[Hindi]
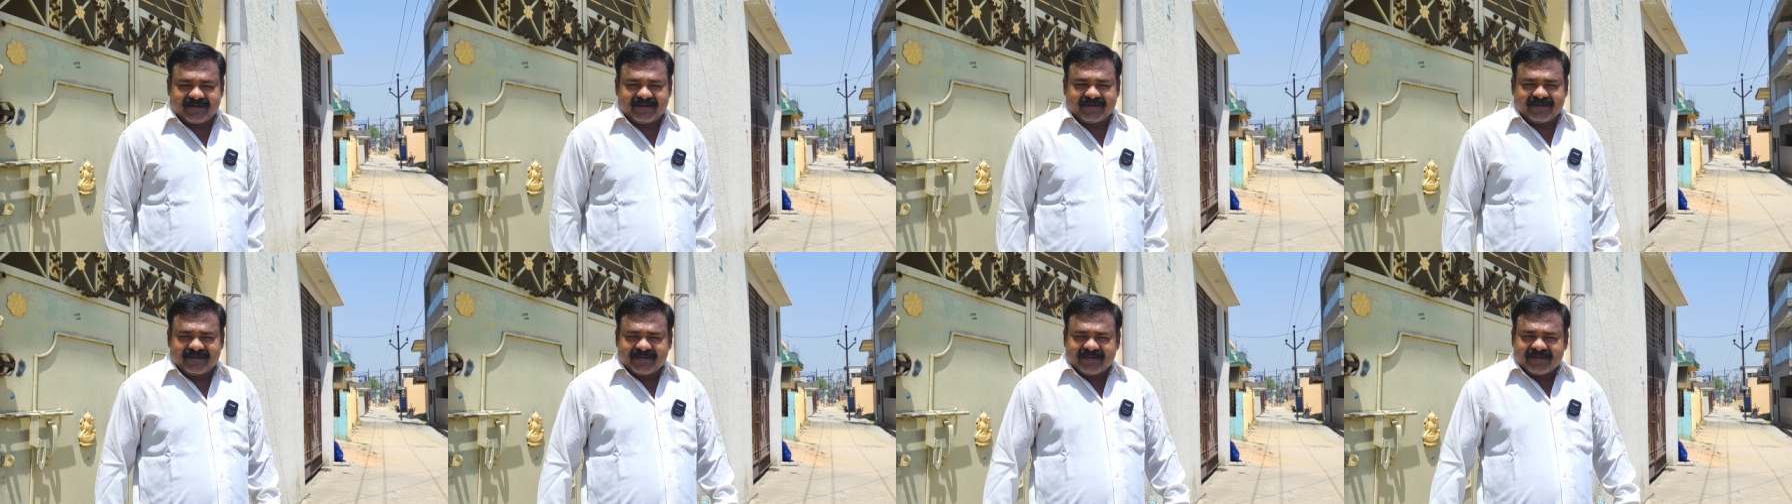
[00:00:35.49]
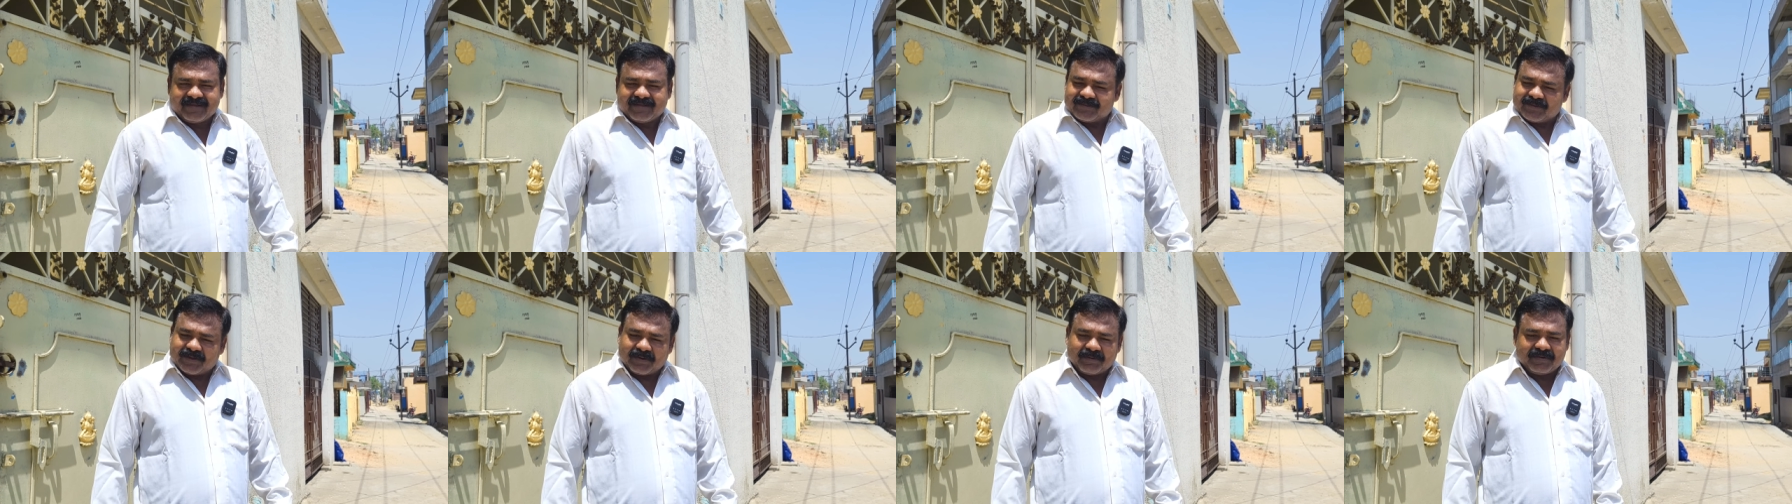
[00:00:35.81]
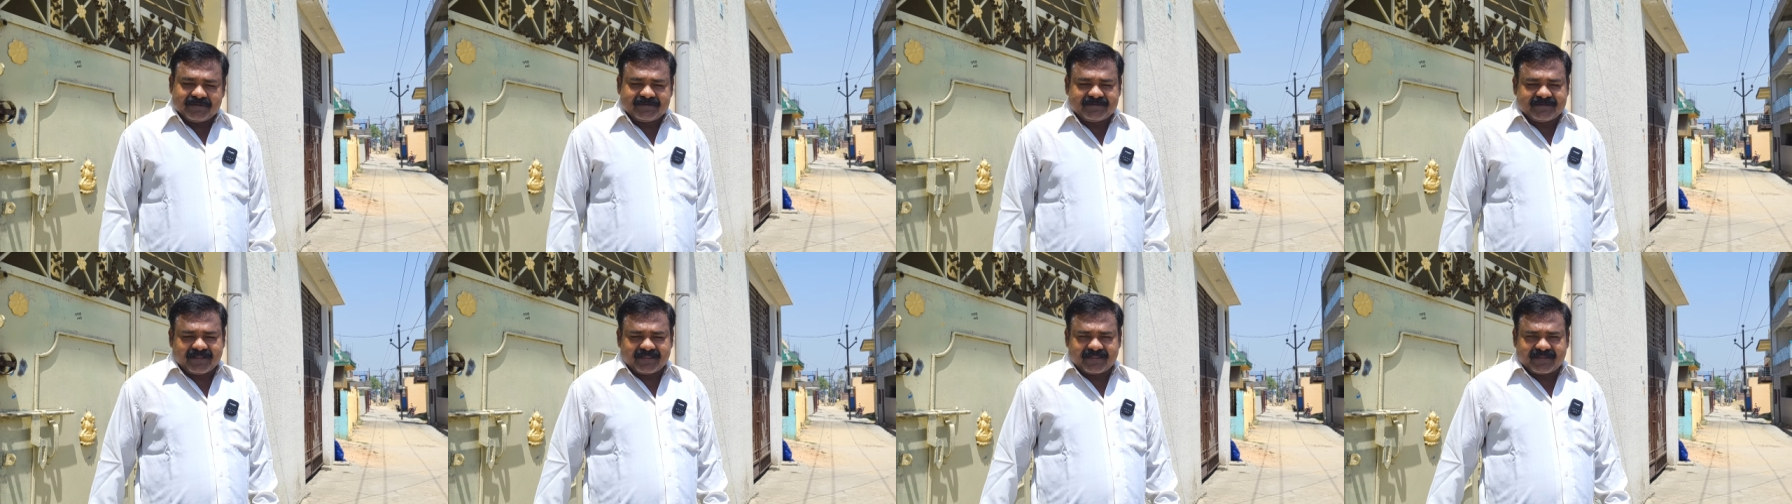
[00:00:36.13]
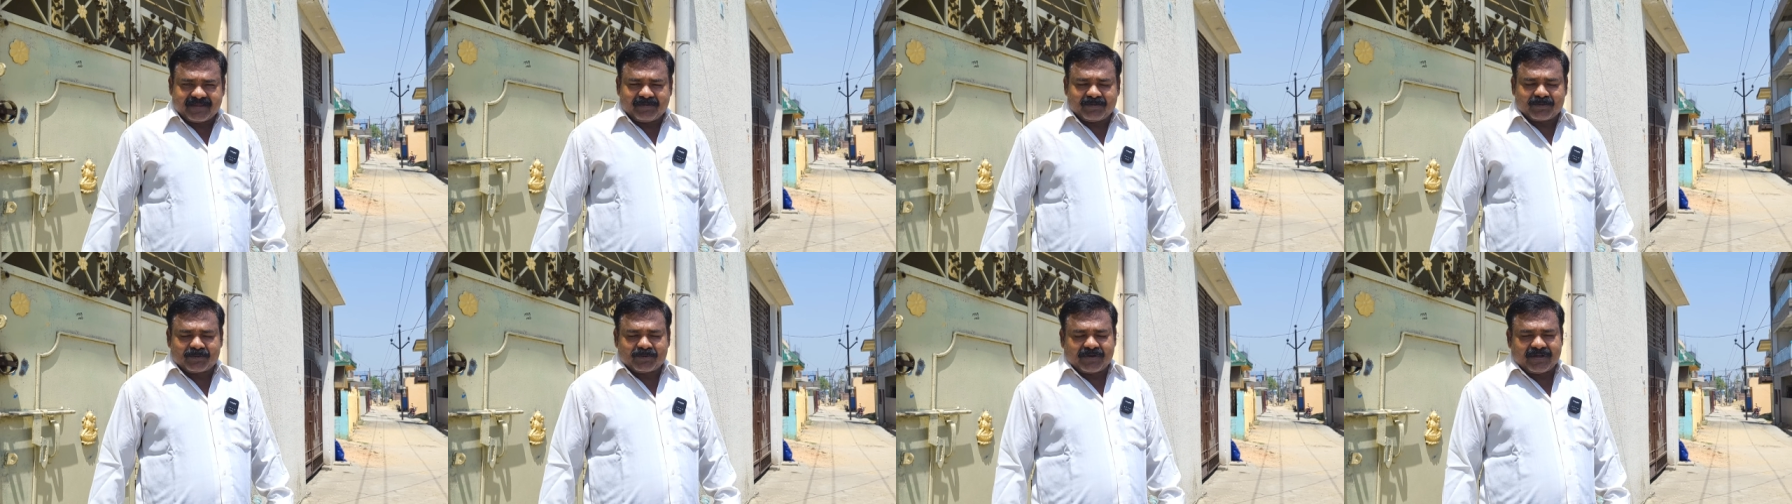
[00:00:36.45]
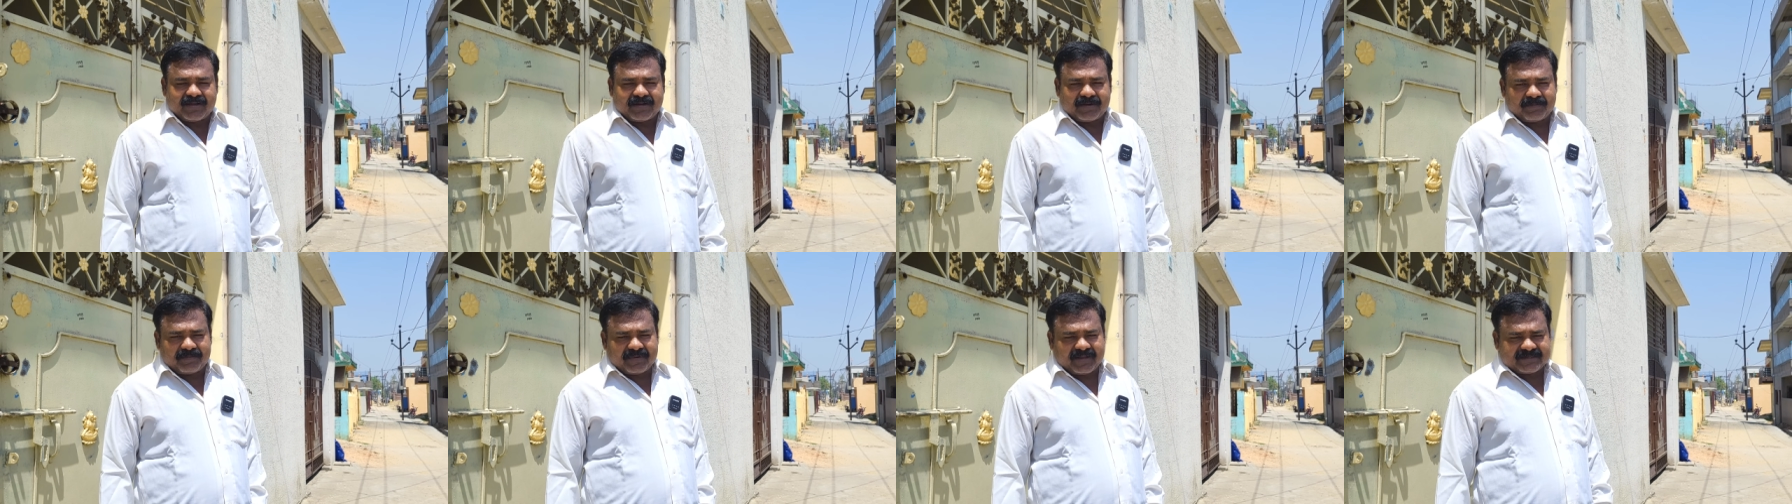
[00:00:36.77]
ठीक है ना तो हम
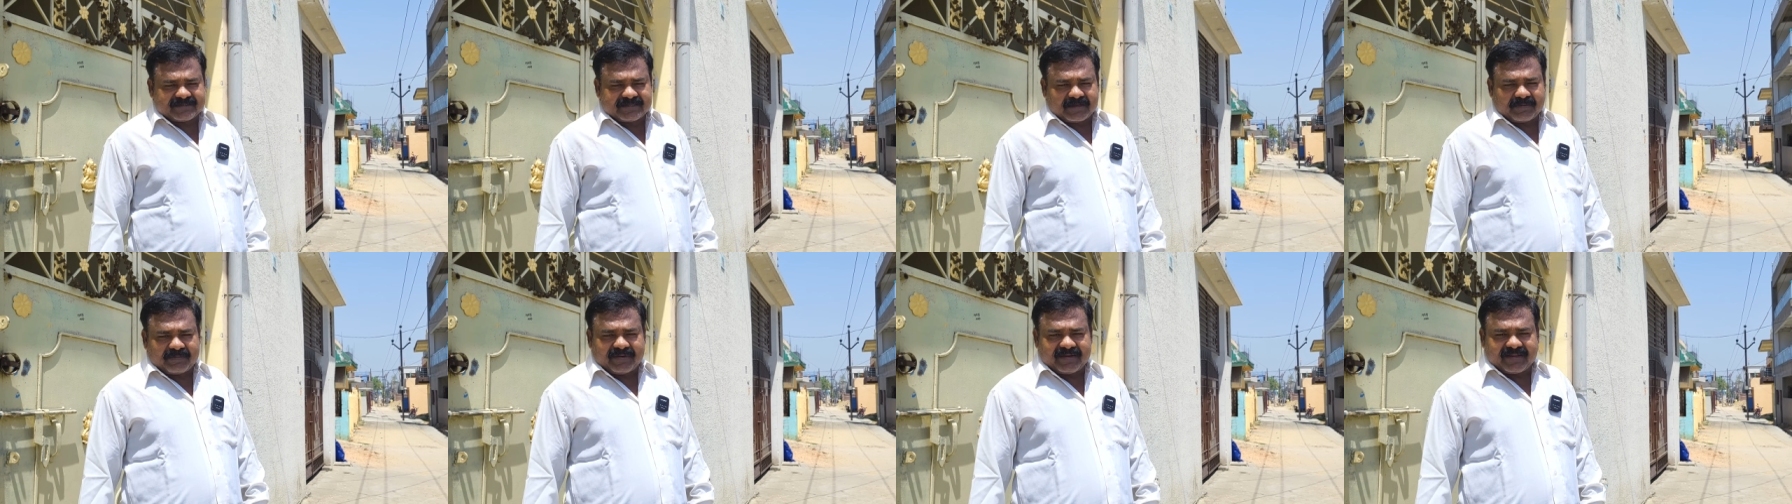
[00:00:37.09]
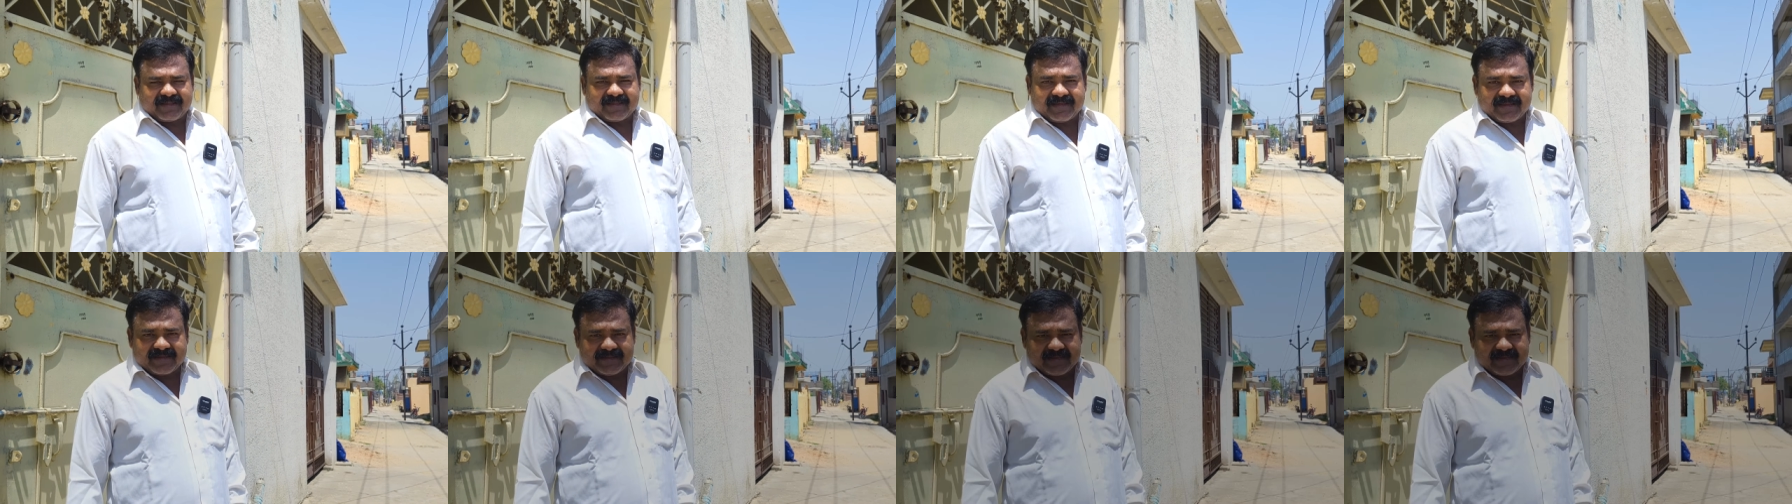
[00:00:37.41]
चलते हैं हम थोड़ा हम नाश्ता